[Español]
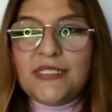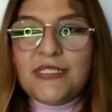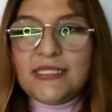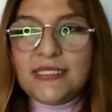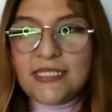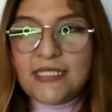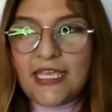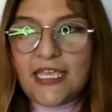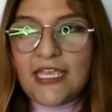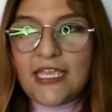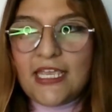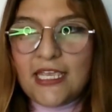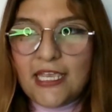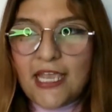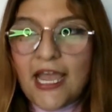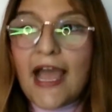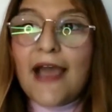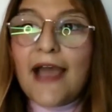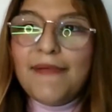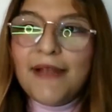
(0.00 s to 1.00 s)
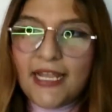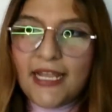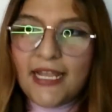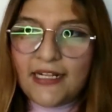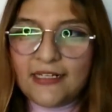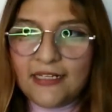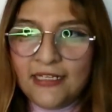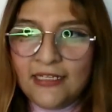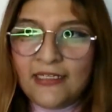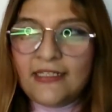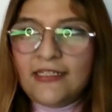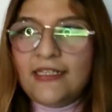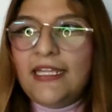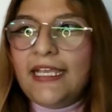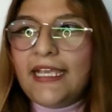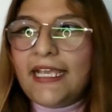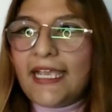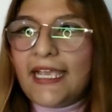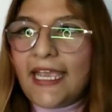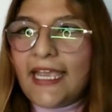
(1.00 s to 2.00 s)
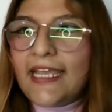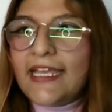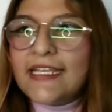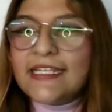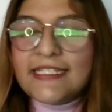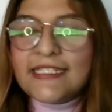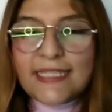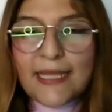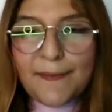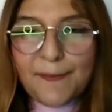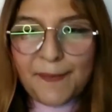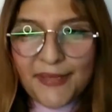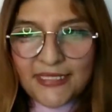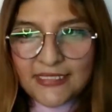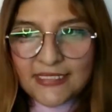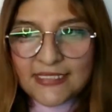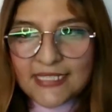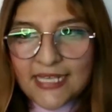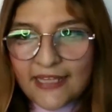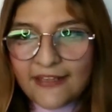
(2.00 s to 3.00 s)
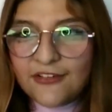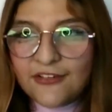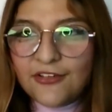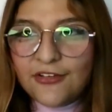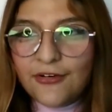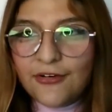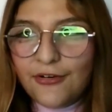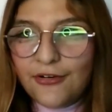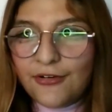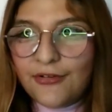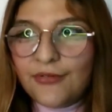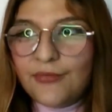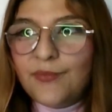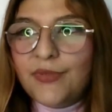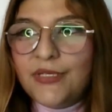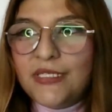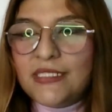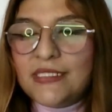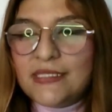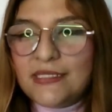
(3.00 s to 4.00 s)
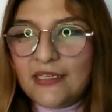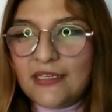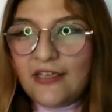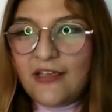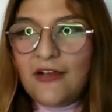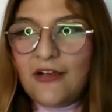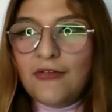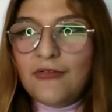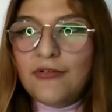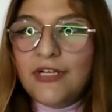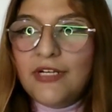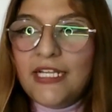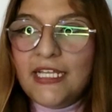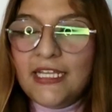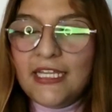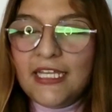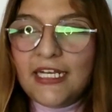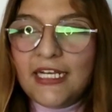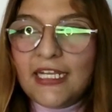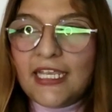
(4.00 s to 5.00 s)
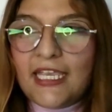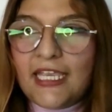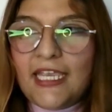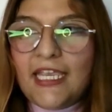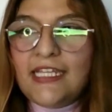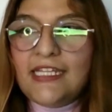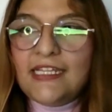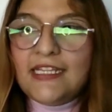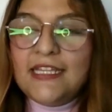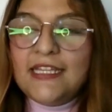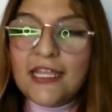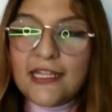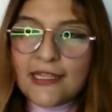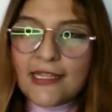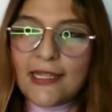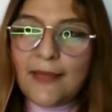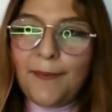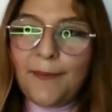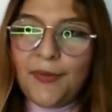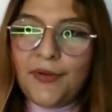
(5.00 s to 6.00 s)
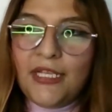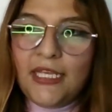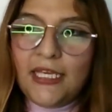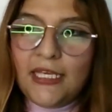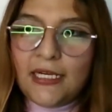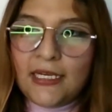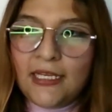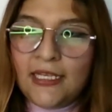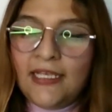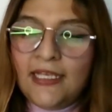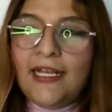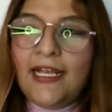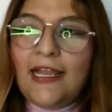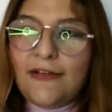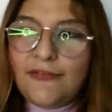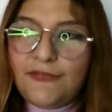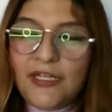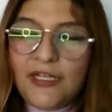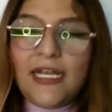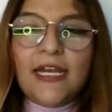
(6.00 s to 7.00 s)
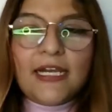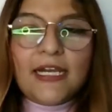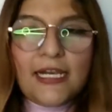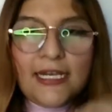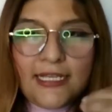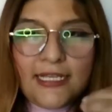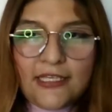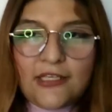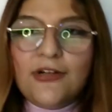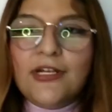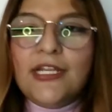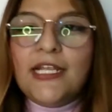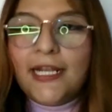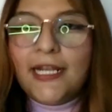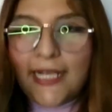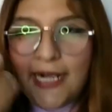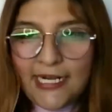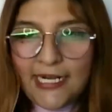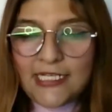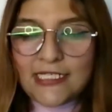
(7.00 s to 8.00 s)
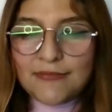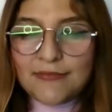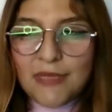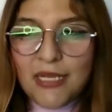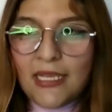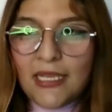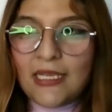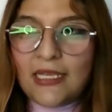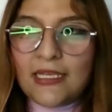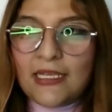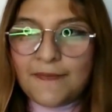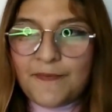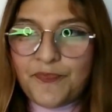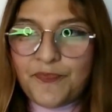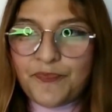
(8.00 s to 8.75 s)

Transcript: pues eh, hablan de qué está pensando pues un líder que intenta poner la fe, la religión y el carisma